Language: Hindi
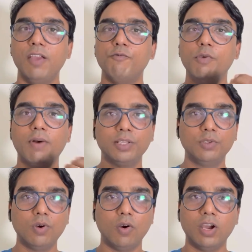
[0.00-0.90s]

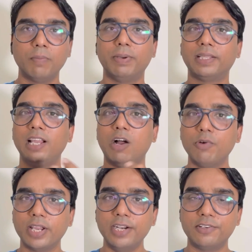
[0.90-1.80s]
विवादों और बदलावों
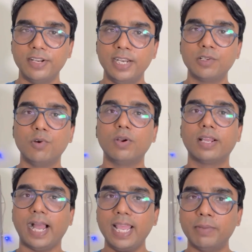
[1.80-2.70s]
के ट्रेंड को
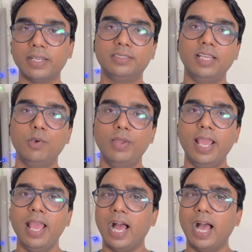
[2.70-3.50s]
कायम रखते हुए